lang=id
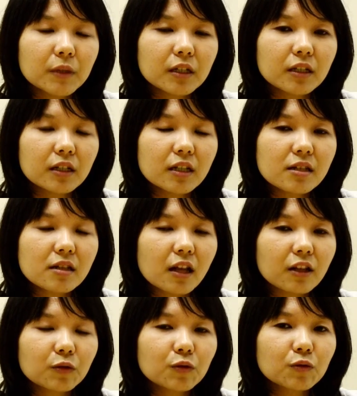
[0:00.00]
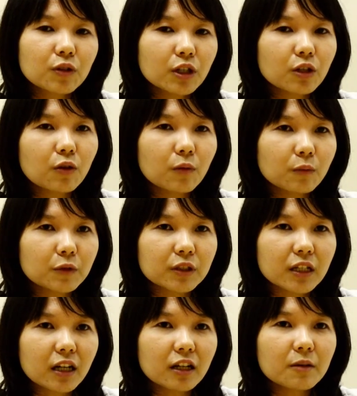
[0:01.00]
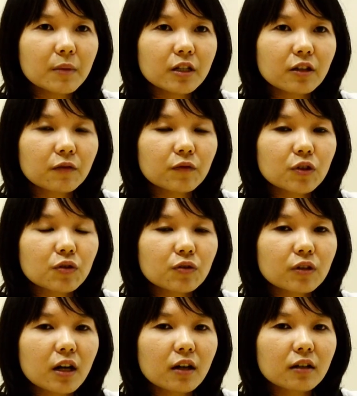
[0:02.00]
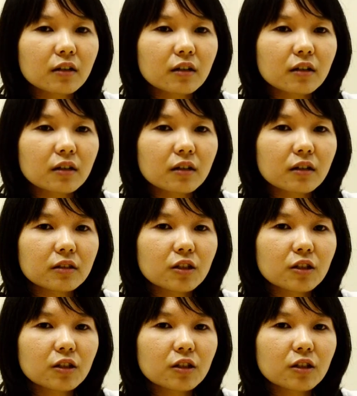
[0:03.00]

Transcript: uh, install itu juga di komputer karena banyak fitur yang uh,